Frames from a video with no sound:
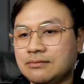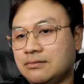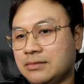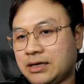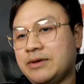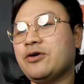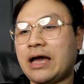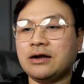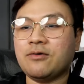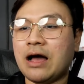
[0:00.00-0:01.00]
มันก็มีอยู่ค
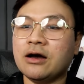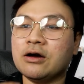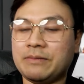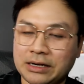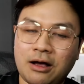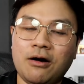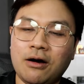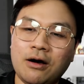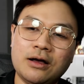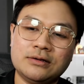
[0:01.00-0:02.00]
รั้งหนึ่งว่าเออมันขอ
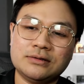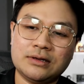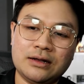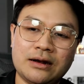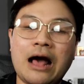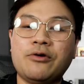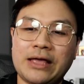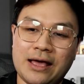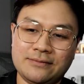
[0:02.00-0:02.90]
เราเนี่ย